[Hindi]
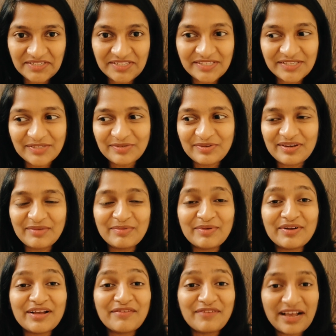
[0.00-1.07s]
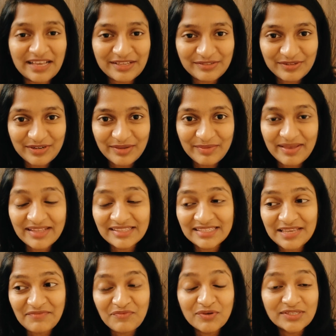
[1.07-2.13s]
चीज़ें सुनने में उनका वाक्य सुनने में एंड
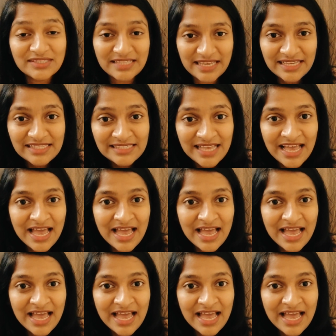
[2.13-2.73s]
सेम वॉज दिस